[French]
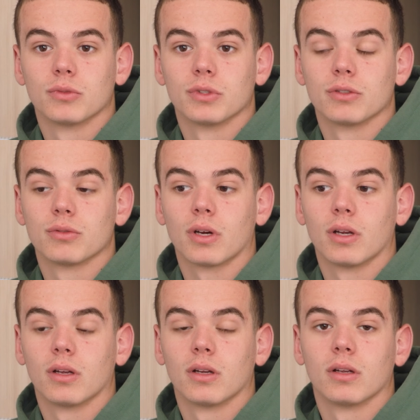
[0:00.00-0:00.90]
on est sur
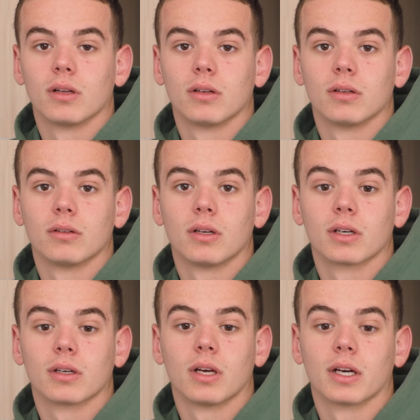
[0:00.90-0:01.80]
un,
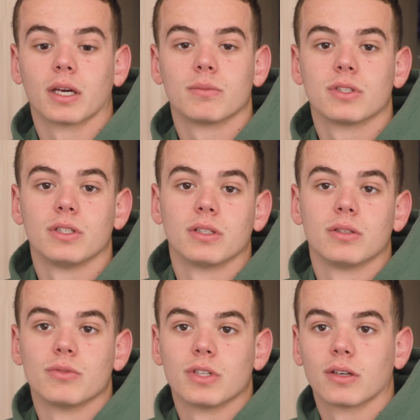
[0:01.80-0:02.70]
Krebs qui,
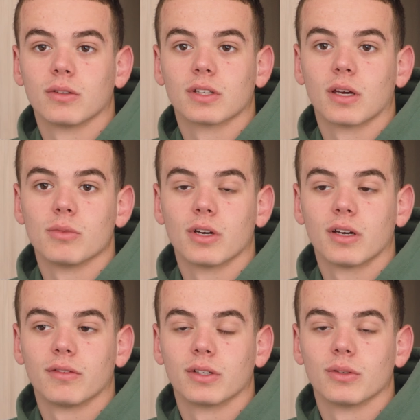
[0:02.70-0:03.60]
nous accueille très bien,
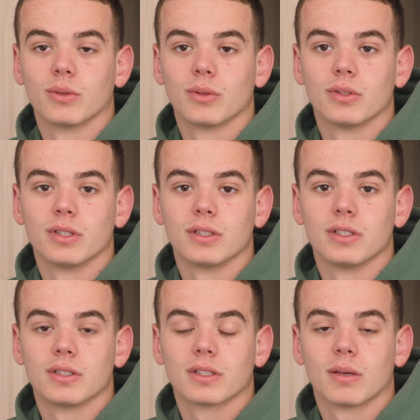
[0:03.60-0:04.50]
avec des,
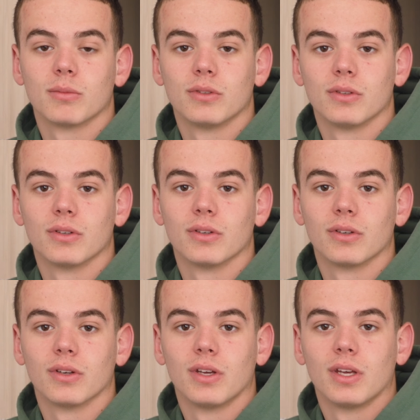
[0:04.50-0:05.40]
très bonnes,
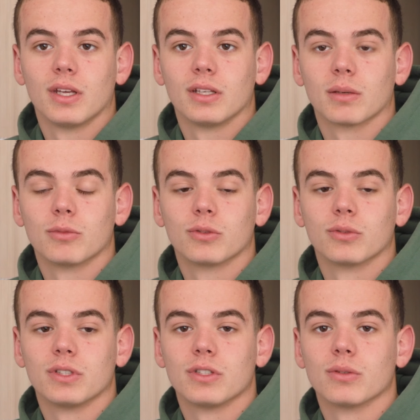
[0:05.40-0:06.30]
très bonnes
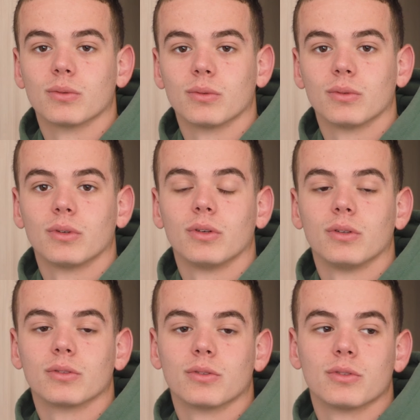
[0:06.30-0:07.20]

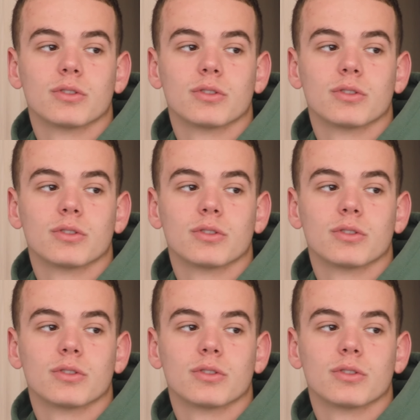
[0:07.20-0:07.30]
conditions, que ce